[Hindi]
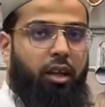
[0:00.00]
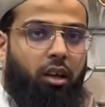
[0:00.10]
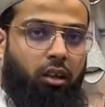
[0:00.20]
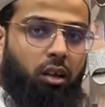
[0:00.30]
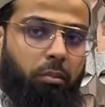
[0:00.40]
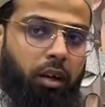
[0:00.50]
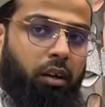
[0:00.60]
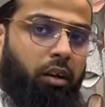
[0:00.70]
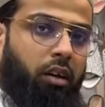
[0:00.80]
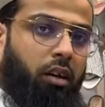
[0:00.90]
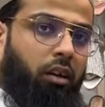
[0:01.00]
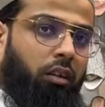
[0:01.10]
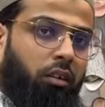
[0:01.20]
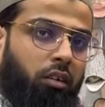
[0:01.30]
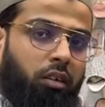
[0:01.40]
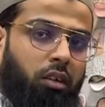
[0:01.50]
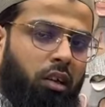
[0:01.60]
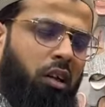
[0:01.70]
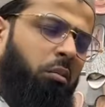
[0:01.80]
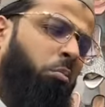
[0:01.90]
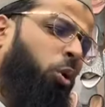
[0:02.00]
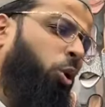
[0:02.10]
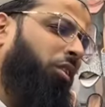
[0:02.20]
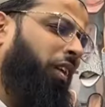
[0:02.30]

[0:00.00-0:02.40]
देखिए कितना प्यारा अनलिमिटेड होती है बहुत